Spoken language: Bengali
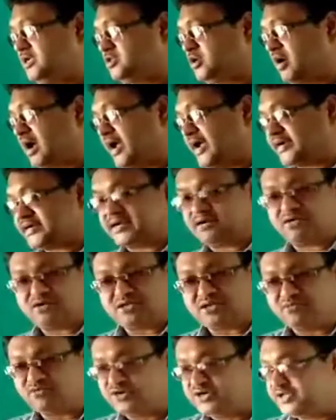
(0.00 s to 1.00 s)
তো একটা
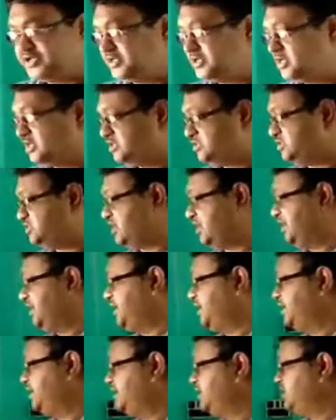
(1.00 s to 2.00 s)
কথা বলি যে
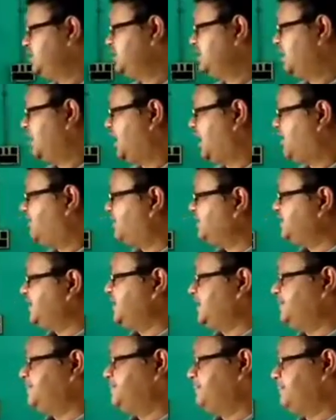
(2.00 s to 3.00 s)
আমাদের